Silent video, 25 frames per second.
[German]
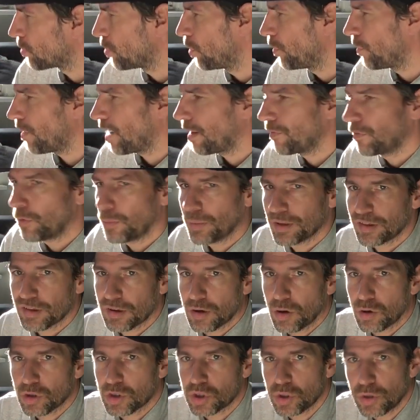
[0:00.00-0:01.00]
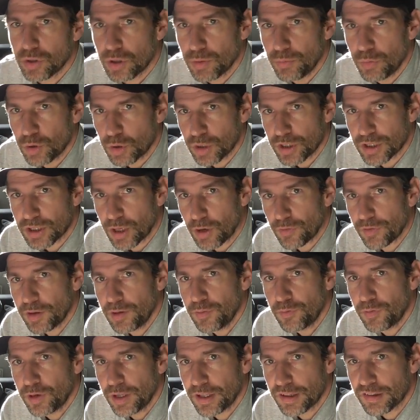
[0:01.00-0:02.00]
Sofa haben, wo man sich auch schön gemütlich drauf
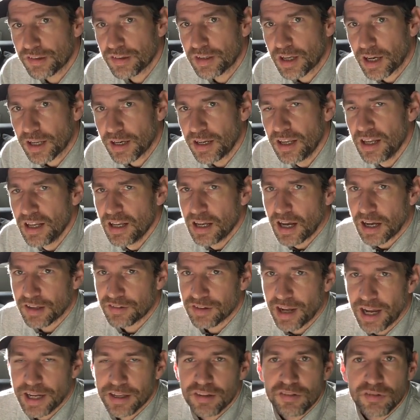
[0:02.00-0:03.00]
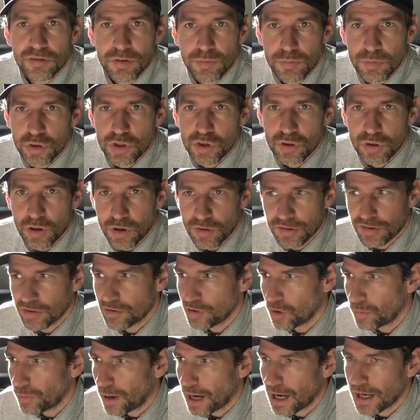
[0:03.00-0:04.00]
hinfläzen kann. Also eigentlich so eine Mischung aus
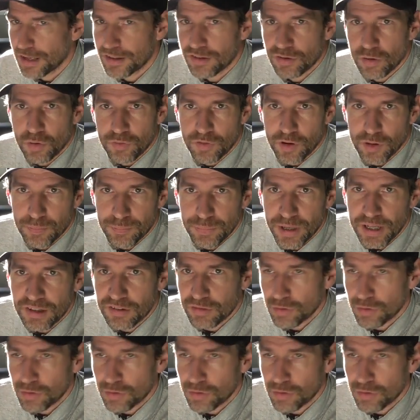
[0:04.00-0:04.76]
normalen Sofa und Big